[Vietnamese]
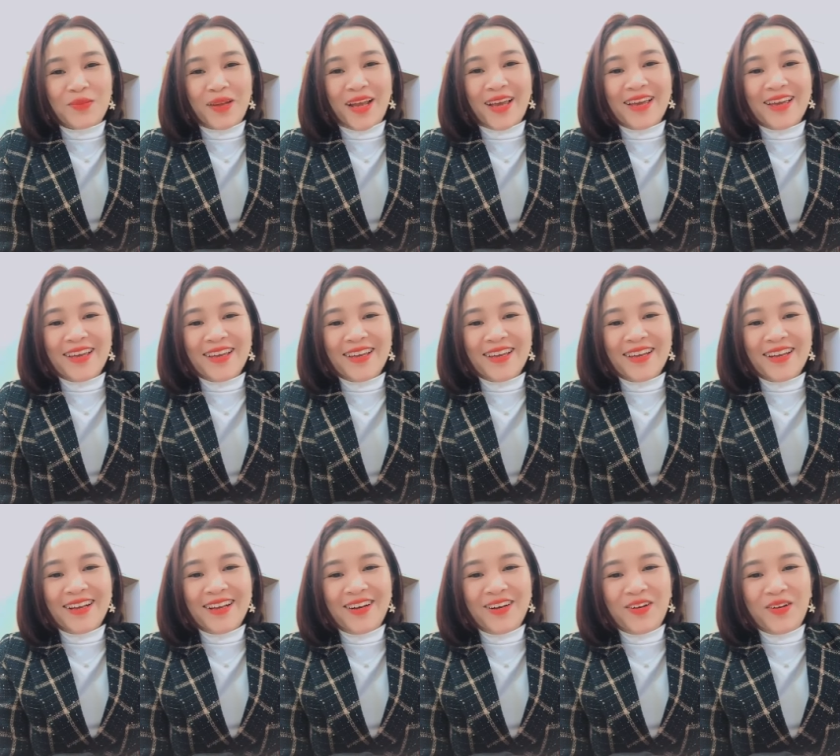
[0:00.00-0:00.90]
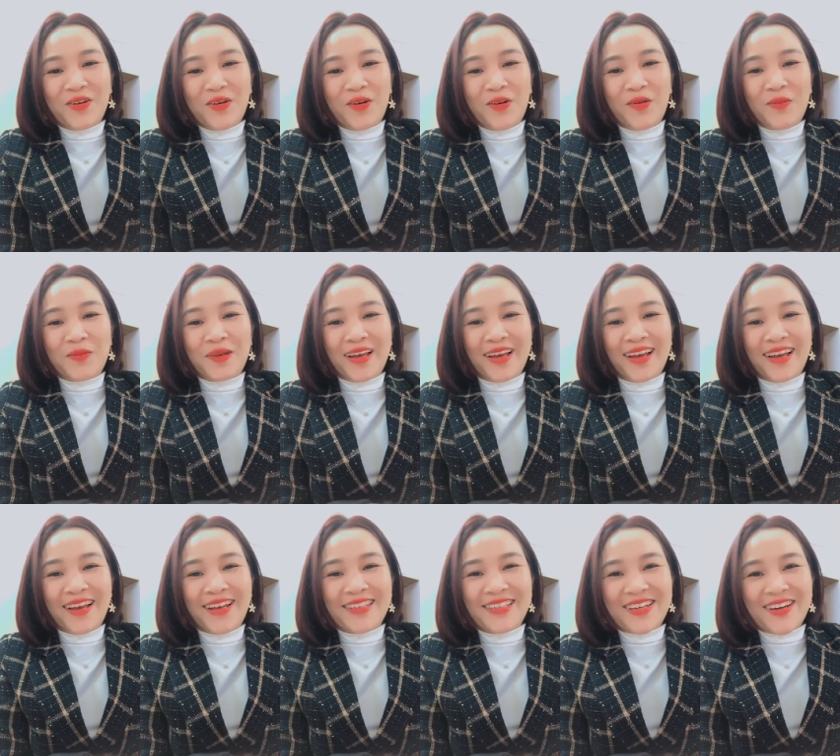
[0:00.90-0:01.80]
Hôm nay
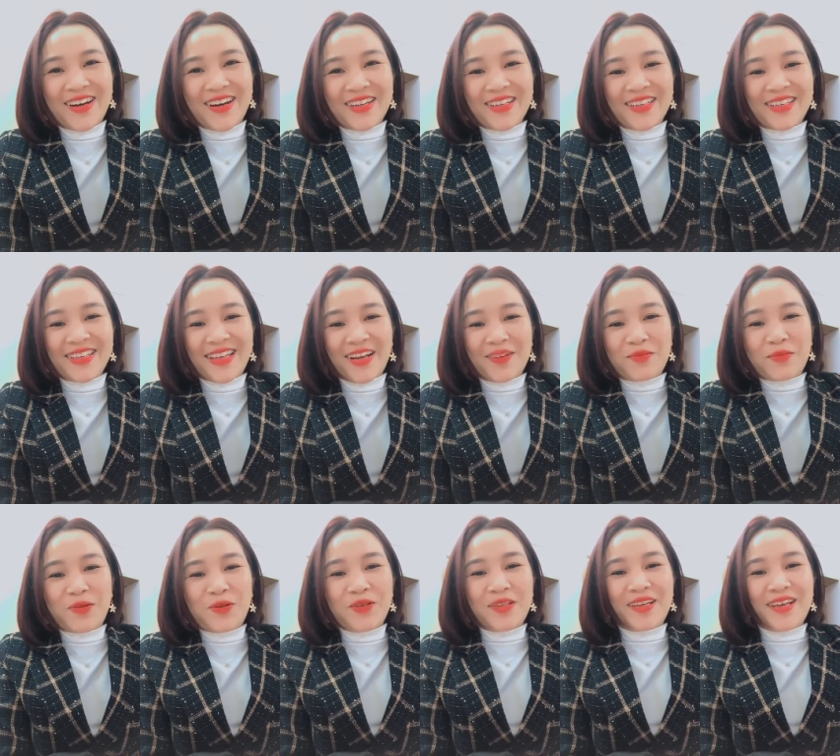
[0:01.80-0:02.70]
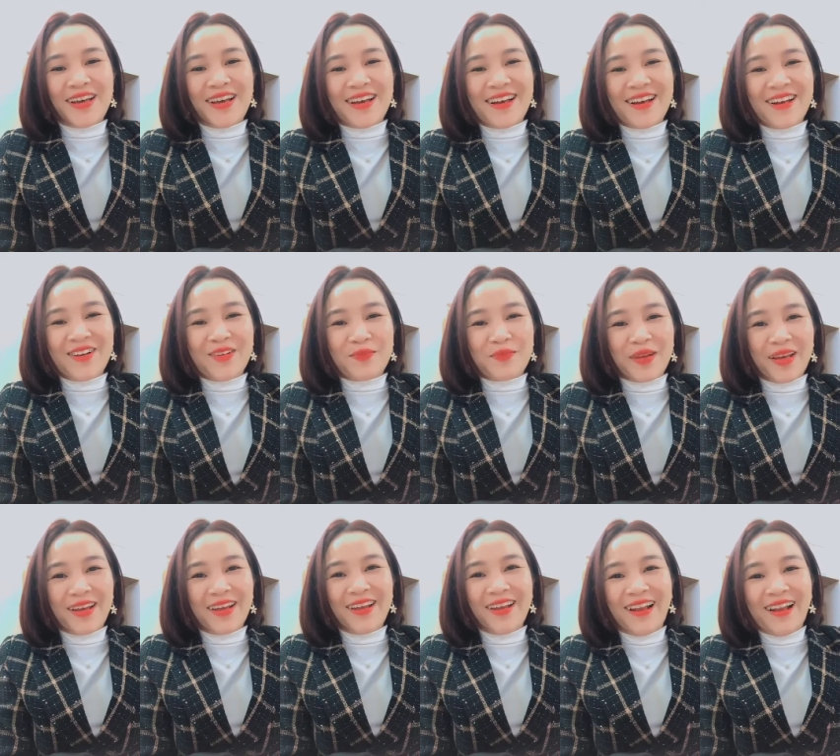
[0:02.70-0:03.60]
chào anh Thanh Bùi nha. Hôm
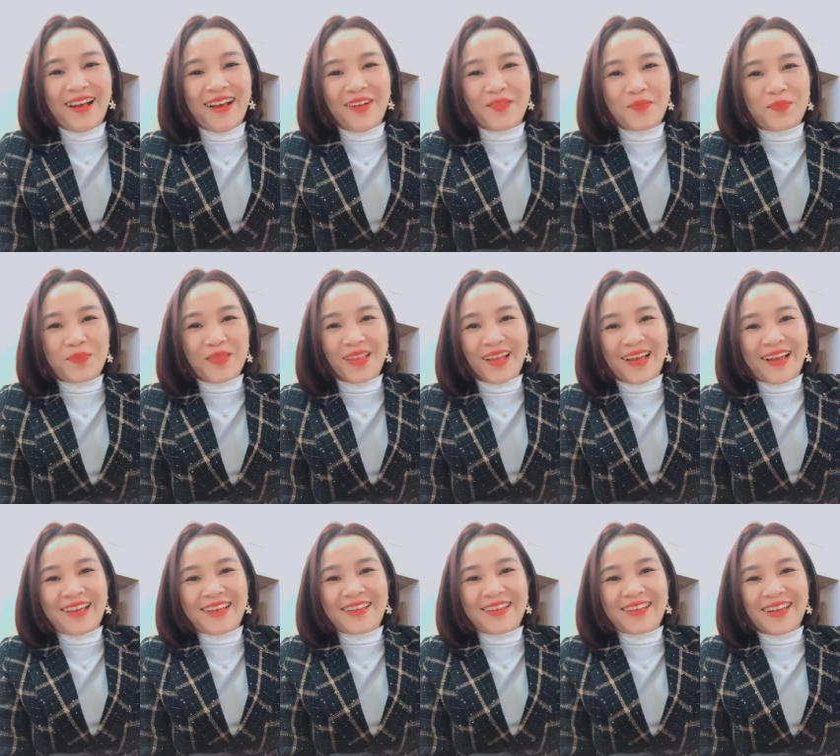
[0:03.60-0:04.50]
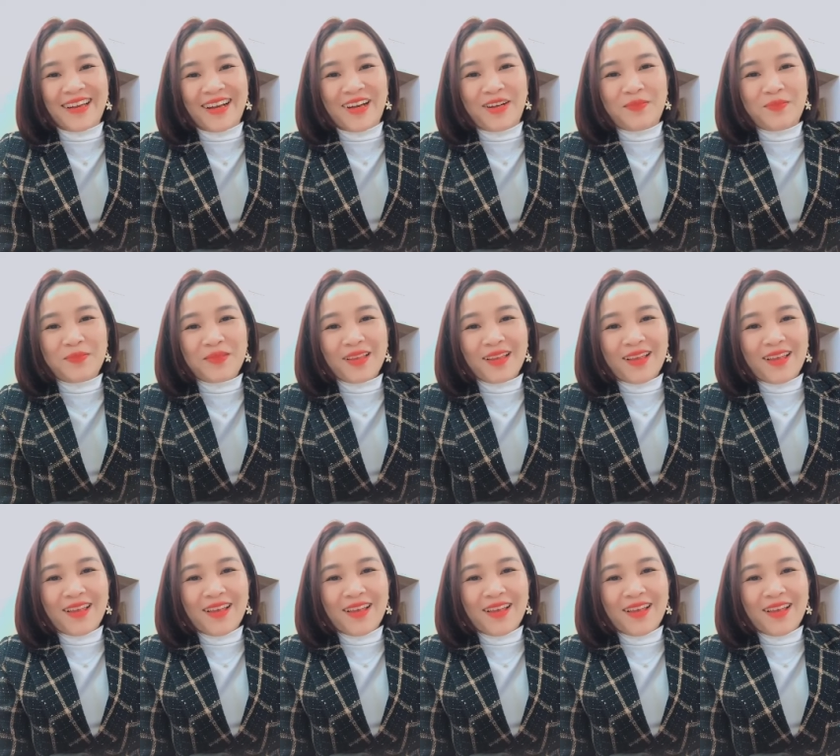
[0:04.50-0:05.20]
nay là ngày gì ạ?